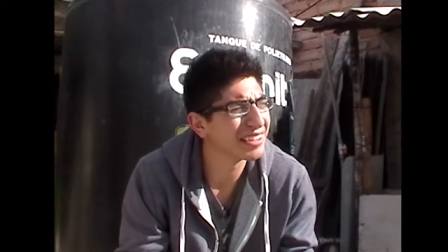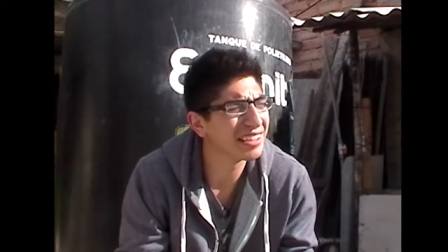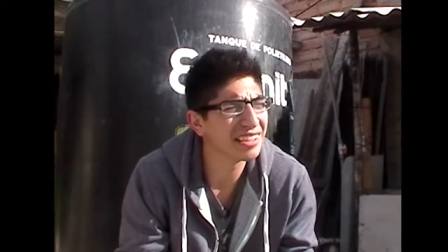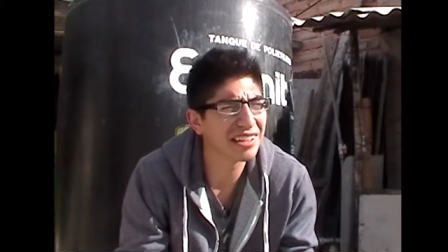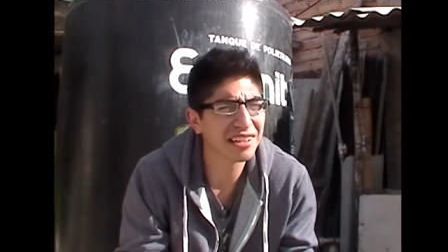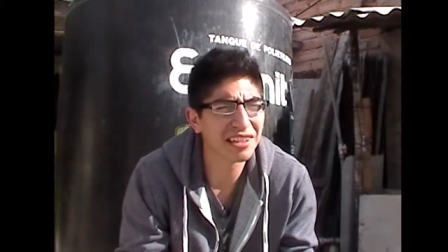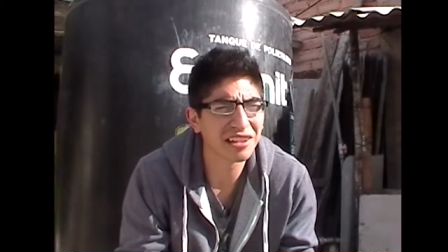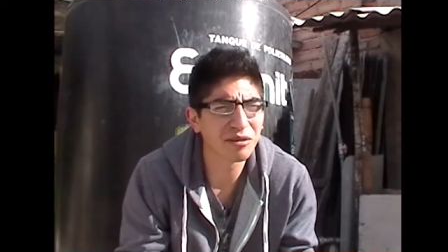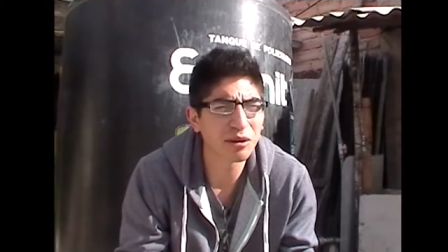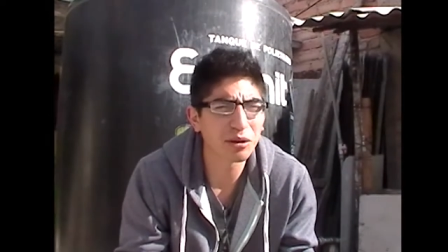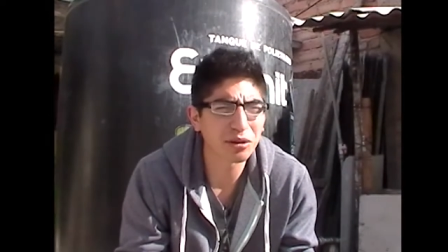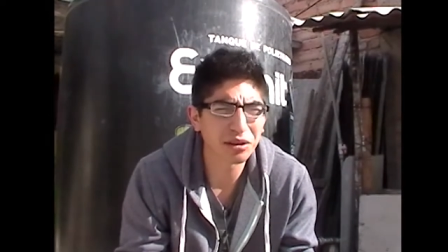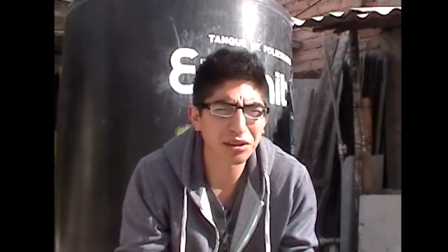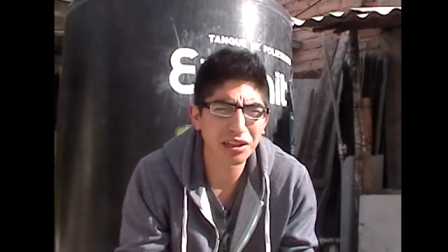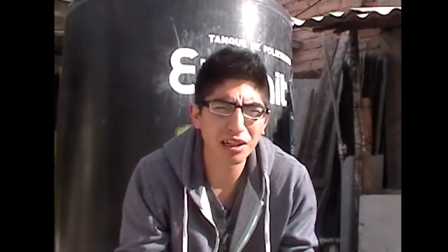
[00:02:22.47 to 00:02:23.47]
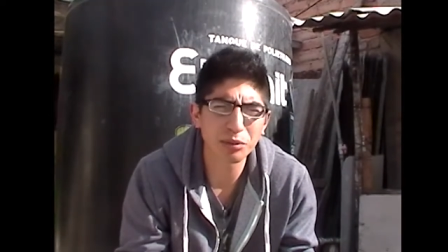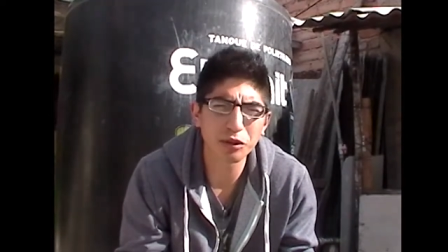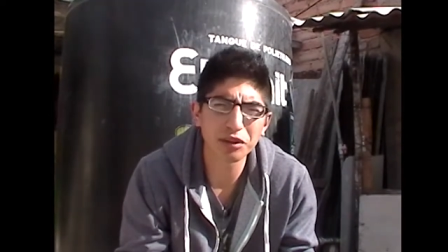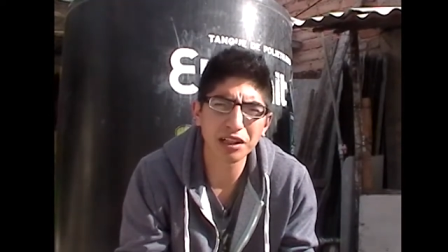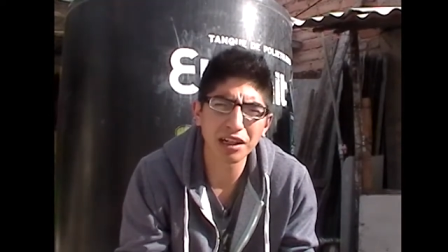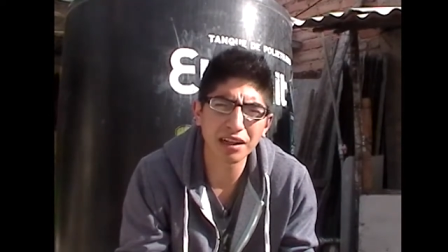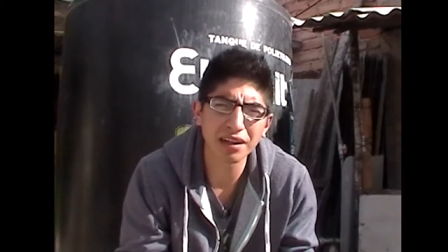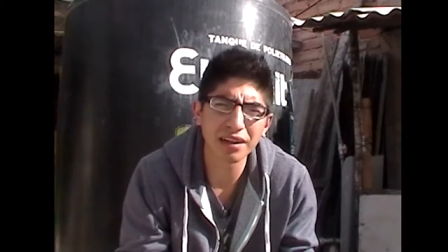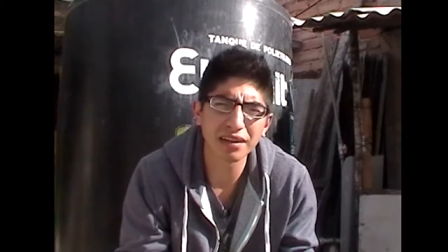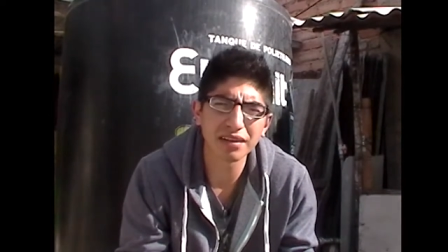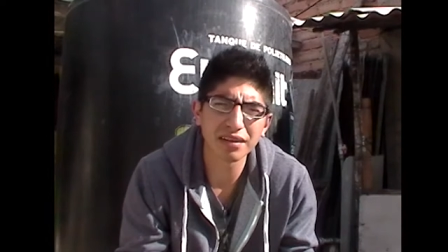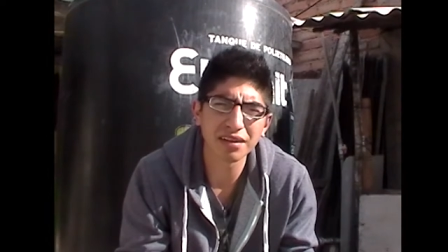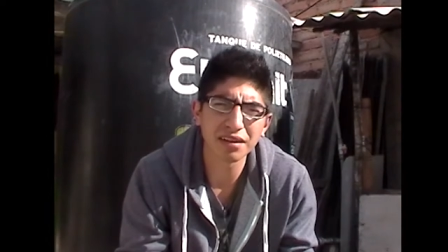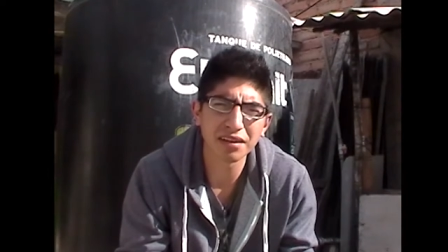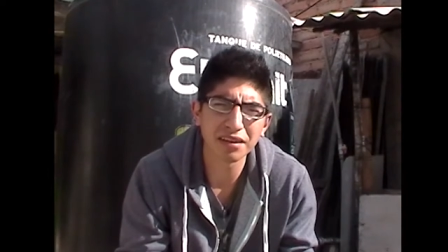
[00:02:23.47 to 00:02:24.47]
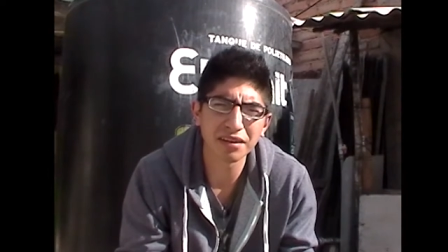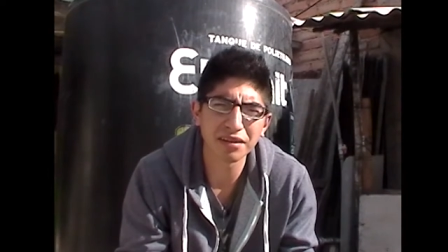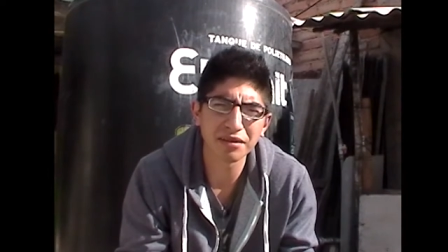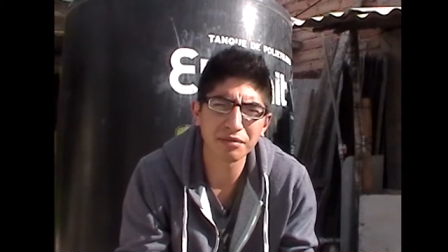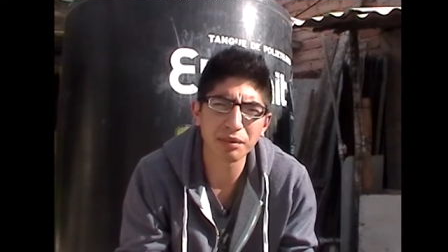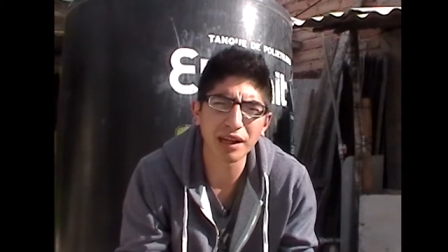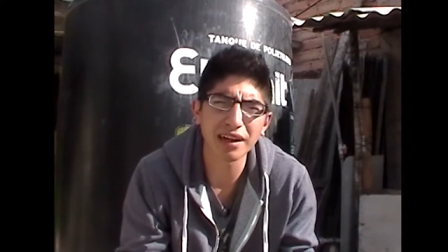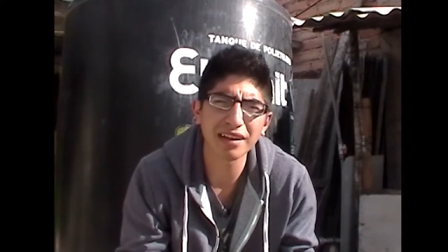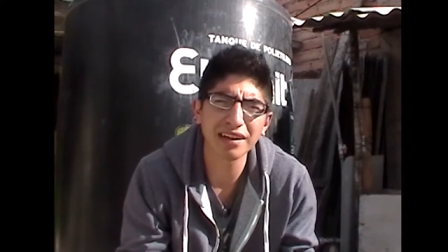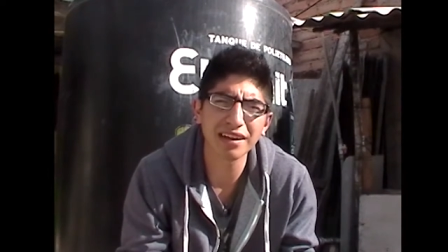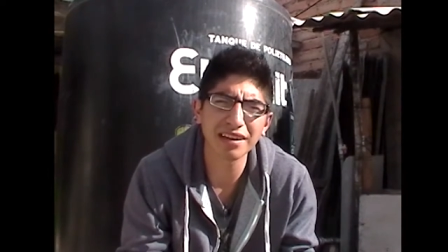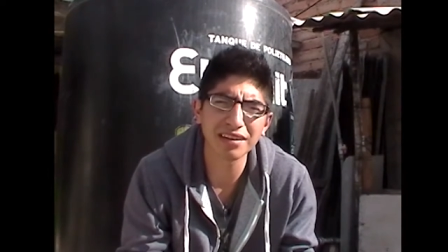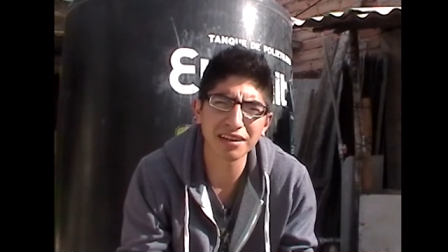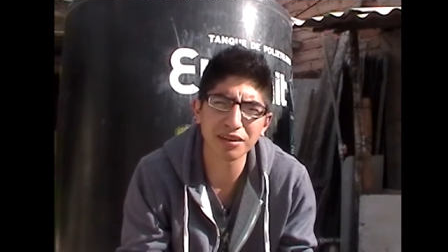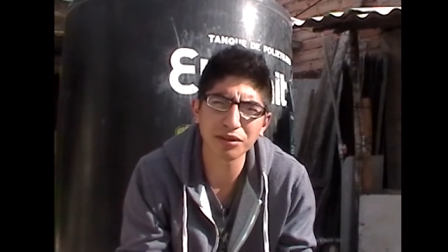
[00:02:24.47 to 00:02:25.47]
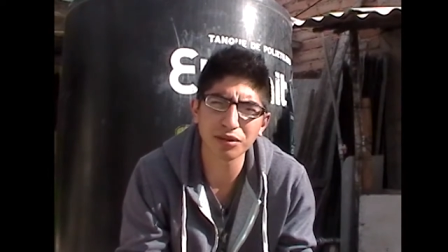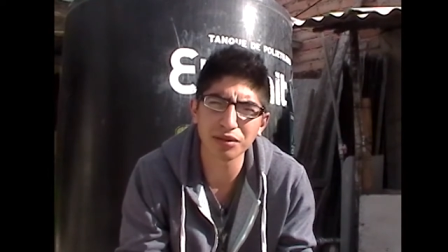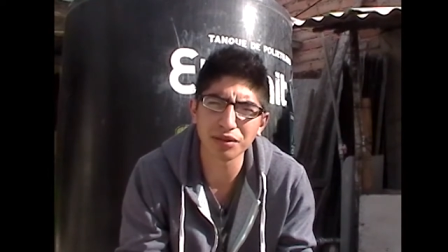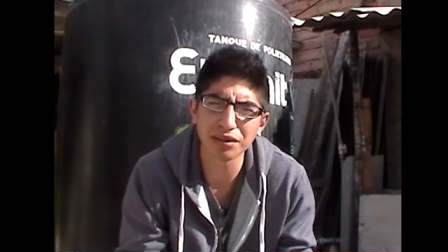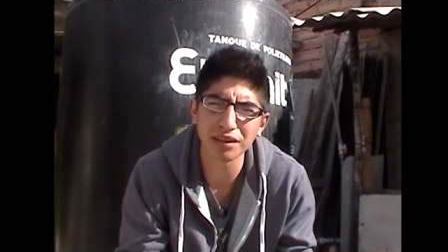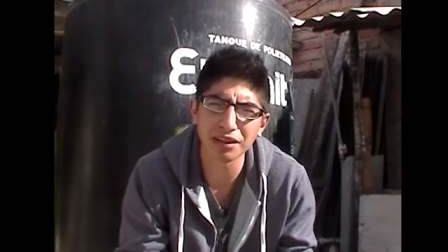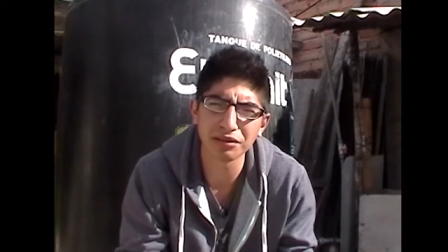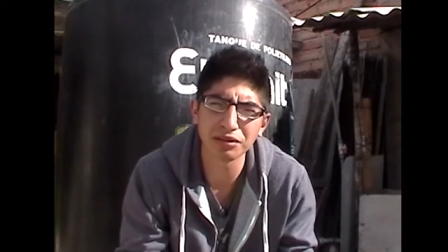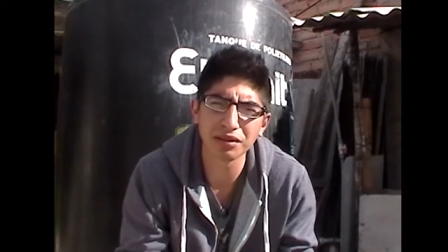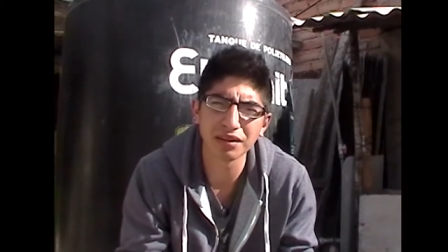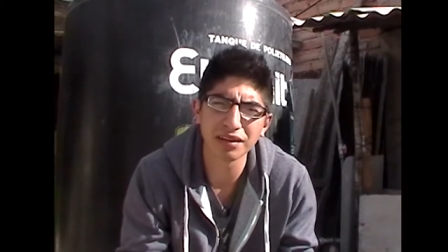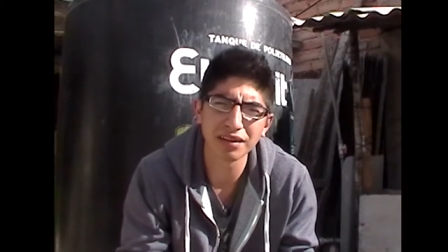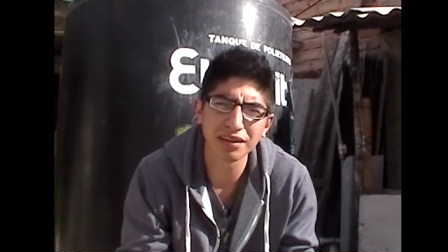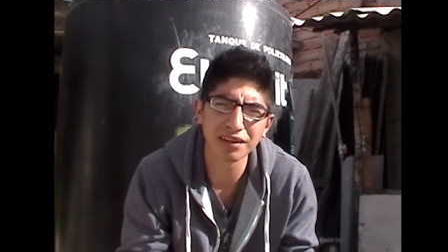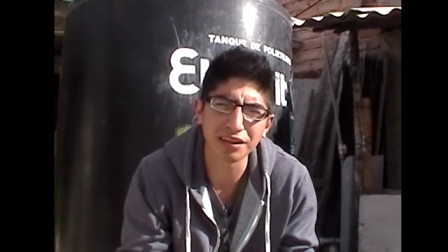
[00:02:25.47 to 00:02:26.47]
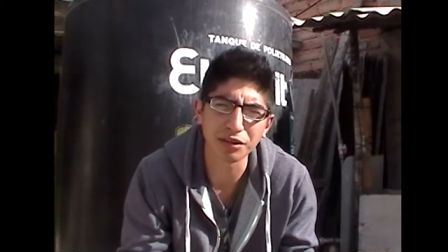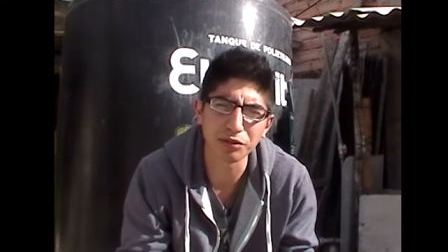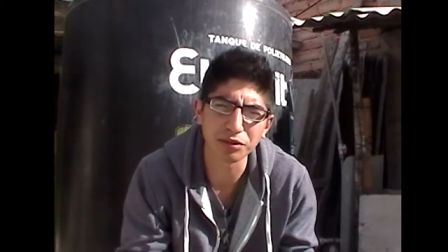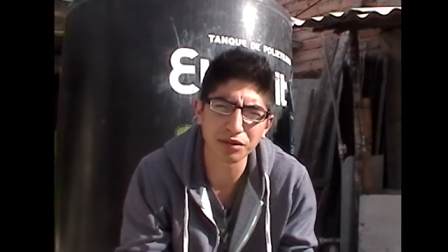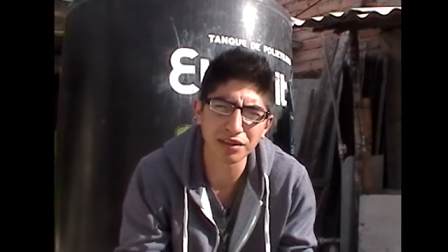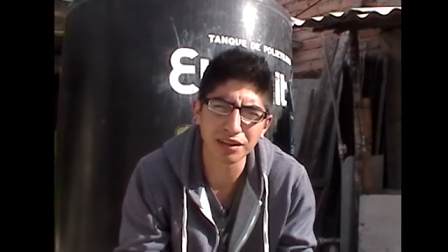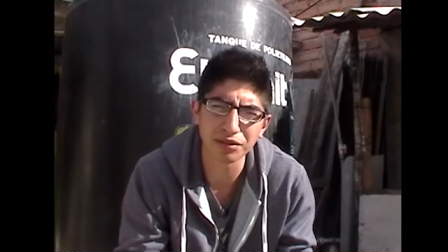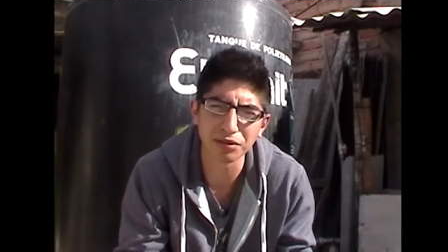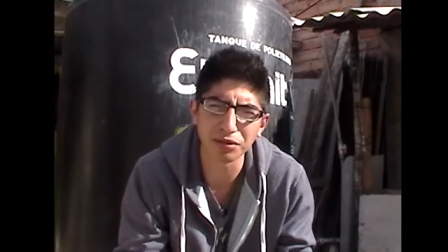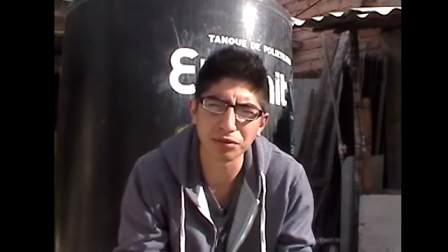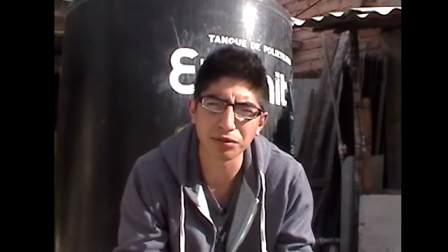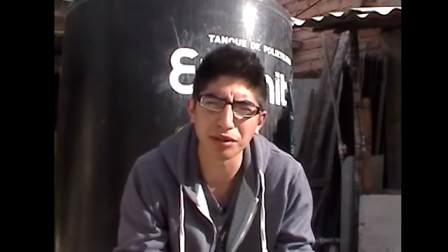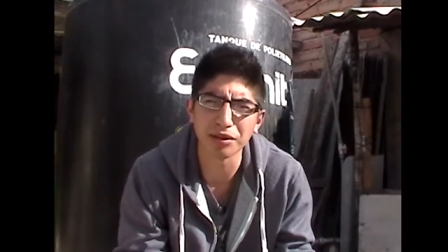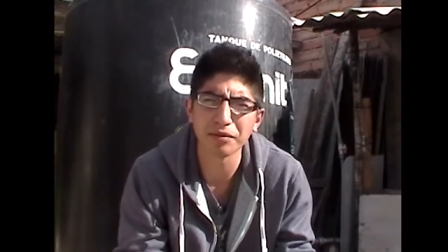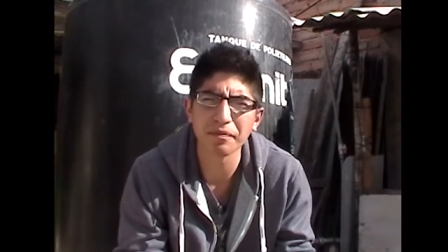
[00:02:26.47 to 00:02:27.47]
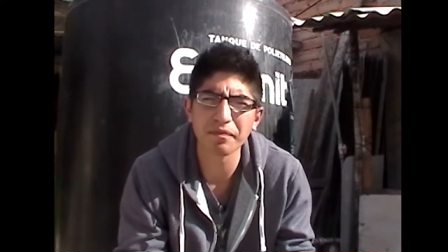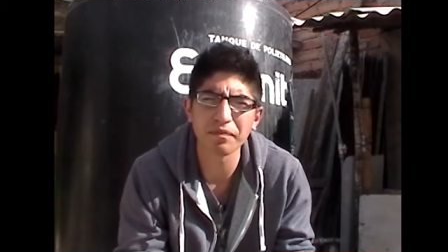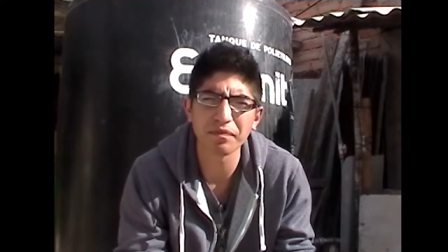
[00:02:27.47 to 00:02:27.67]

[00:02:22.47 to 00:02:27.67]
Y luego nos enteramos ya para qué hacían toda esta, esta cuestión de la tortura.